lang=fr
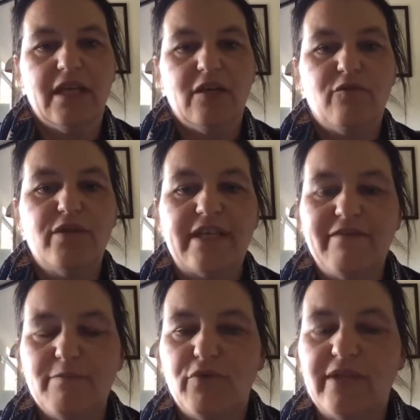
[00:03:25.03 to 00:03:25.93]
Vous le
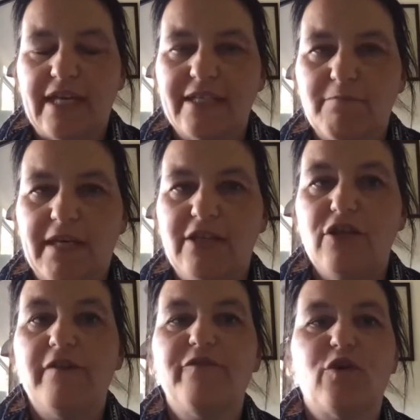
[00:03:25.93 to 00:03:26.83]
savez peut-être, mais
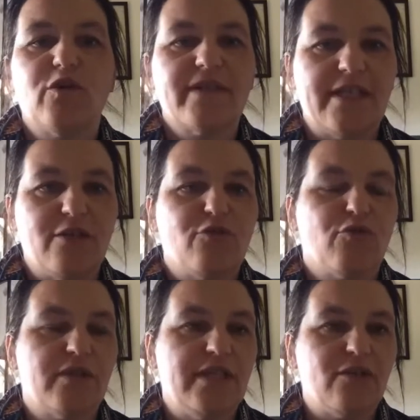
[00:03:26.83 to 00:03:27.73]
9 Français sur
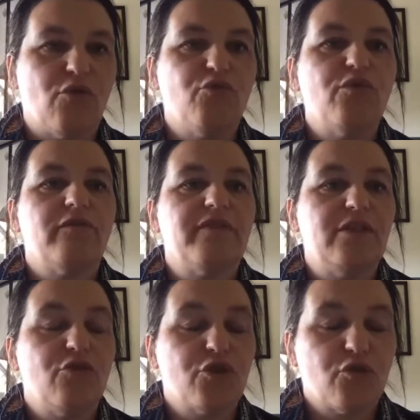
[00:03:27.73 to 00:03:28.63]
10 ont eu envie de
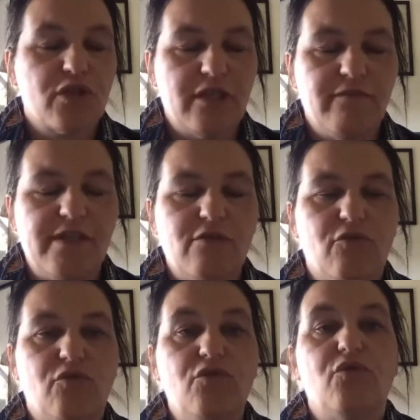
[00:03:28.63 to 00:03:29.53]
changer de vie
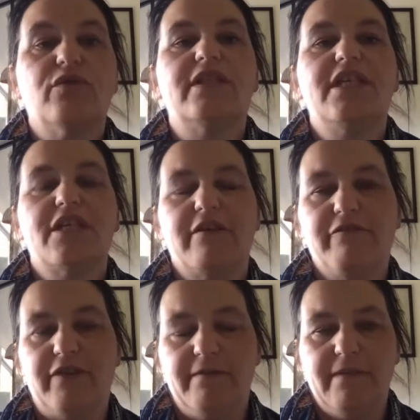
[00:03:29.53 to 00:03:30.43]
ou l'ont déjà
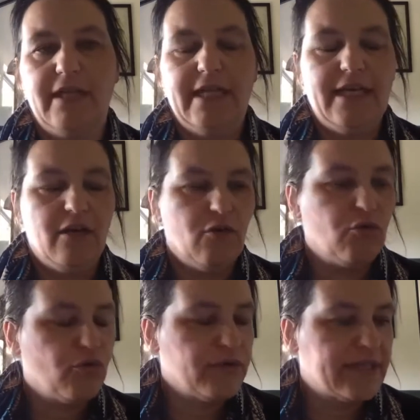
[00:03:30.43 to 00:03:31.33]
fait. On
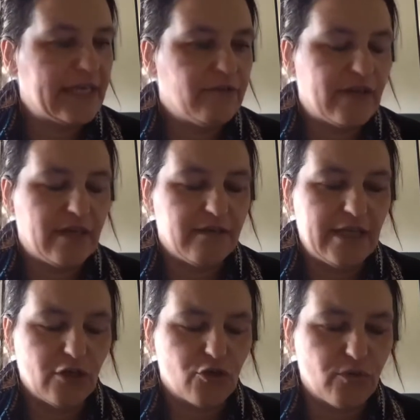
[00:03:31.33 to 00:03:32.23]
constate,
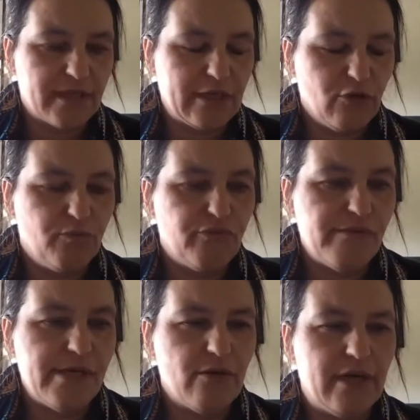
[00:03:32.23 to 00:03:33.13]
d'ailleurs, je constate
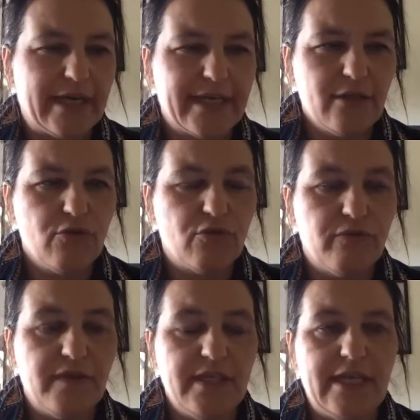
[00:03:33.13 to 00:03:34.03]
depuis euh, la crise du
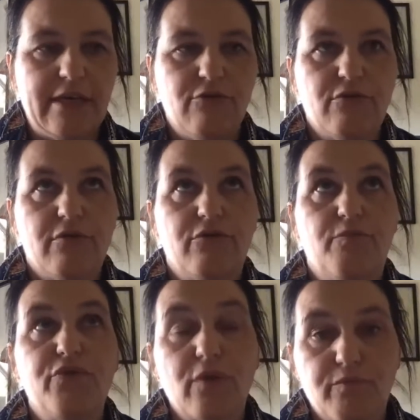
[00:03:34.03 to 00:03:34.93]
Covid, il y a de
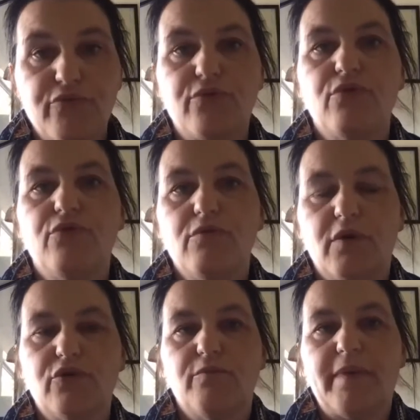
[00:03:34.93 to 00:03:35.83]
plus en plus de
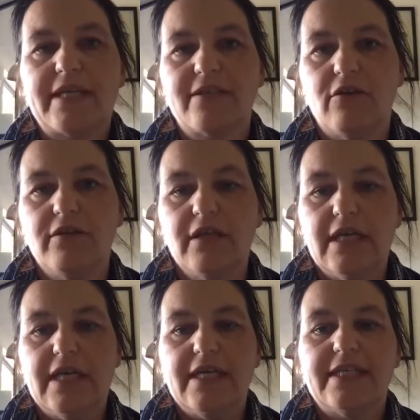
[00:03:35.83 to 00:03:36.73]
demandes de personnes
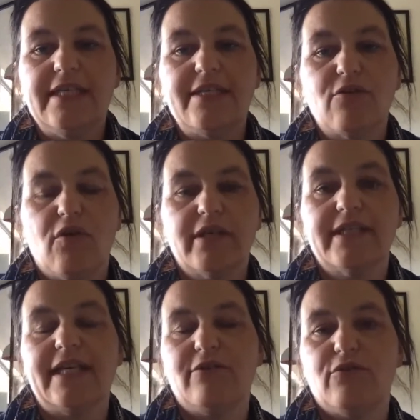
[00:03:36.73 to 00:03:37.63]
qui sont en
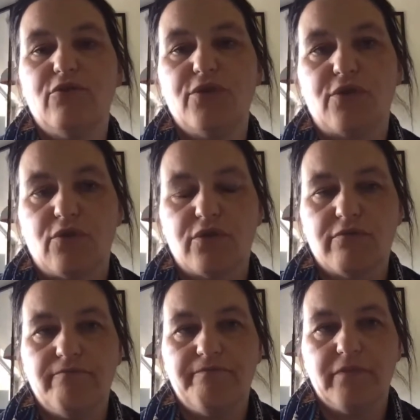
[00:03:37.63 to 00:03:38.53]
quête de sens.